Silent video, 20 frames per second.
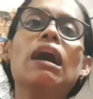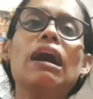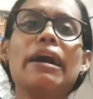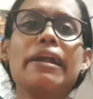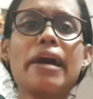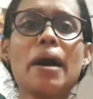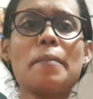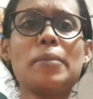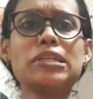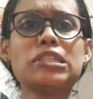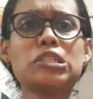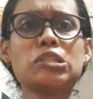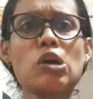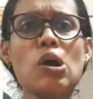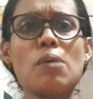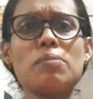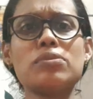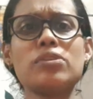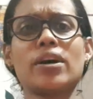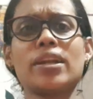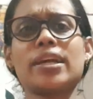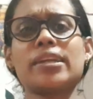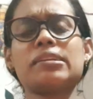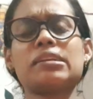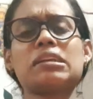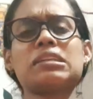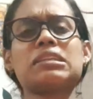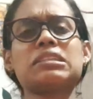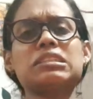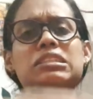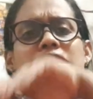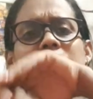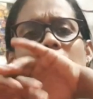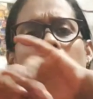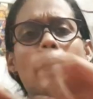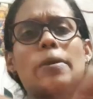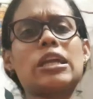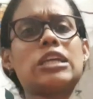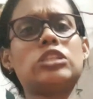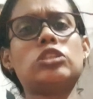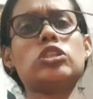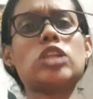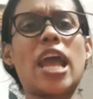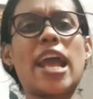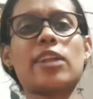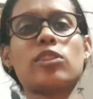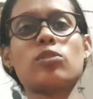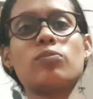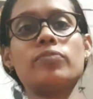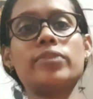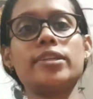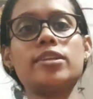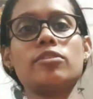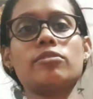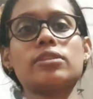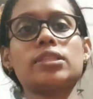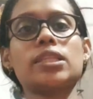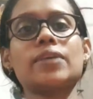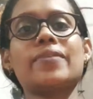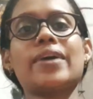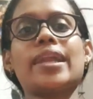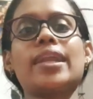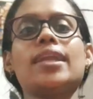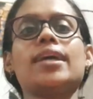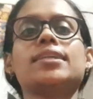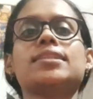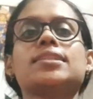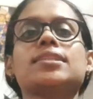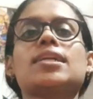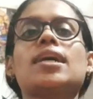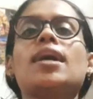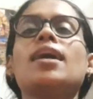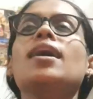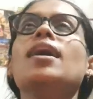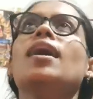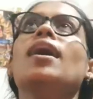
আর আমার সব ডলার কেটে দিচ্ছে আমার এর জন্য একদম ভিডিও করতে ভালো লাগছে না